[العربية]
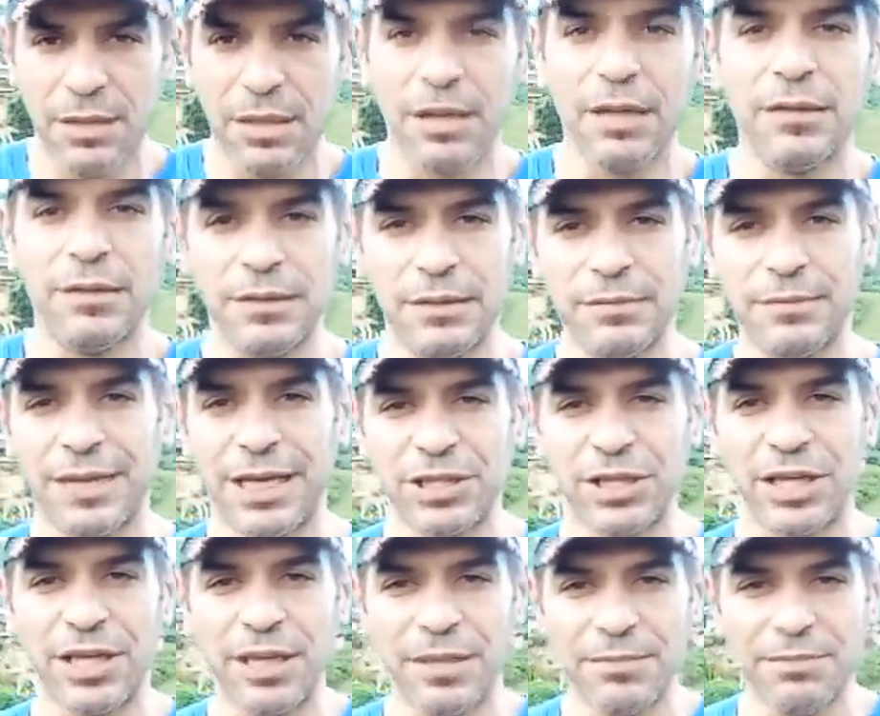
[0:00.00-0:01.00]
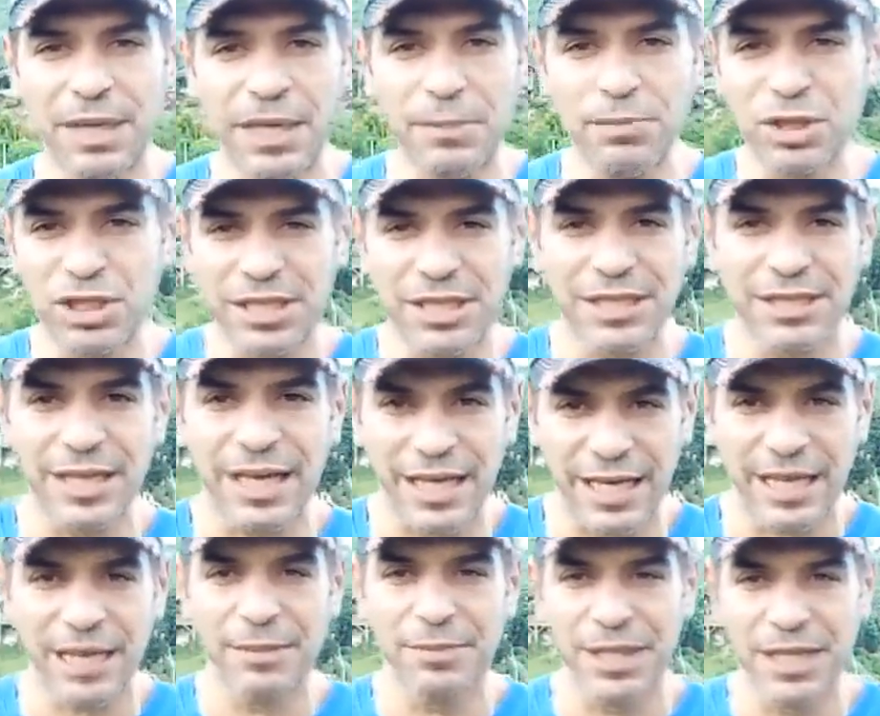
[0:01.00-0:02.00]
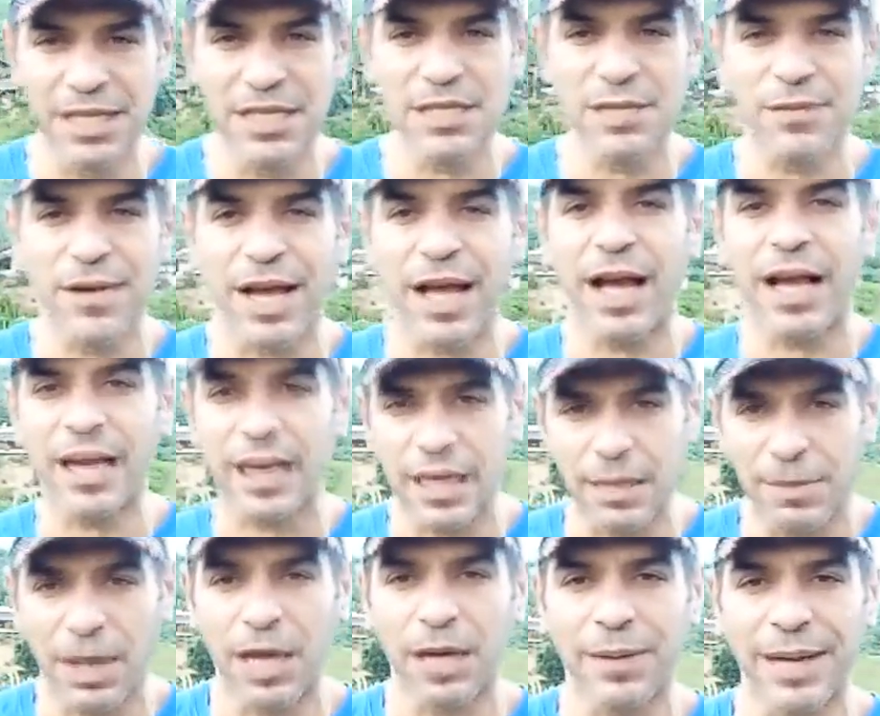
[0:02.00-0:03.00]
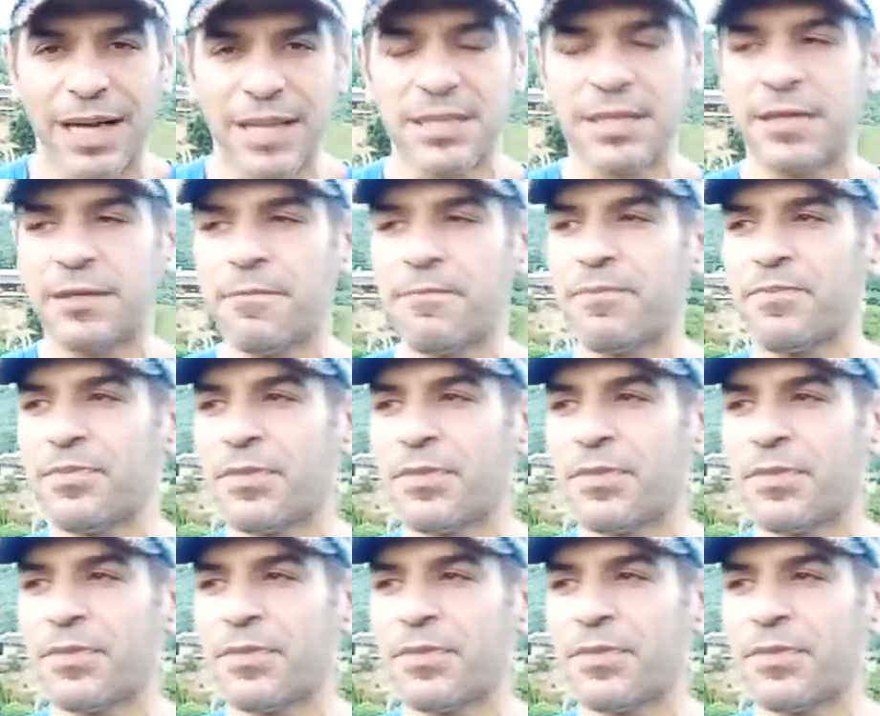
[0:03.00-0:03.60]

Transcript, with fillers: آه, آه، عشان انا ما بحبش ان انا اتكلم انجليزي فهتكلم عربي احسن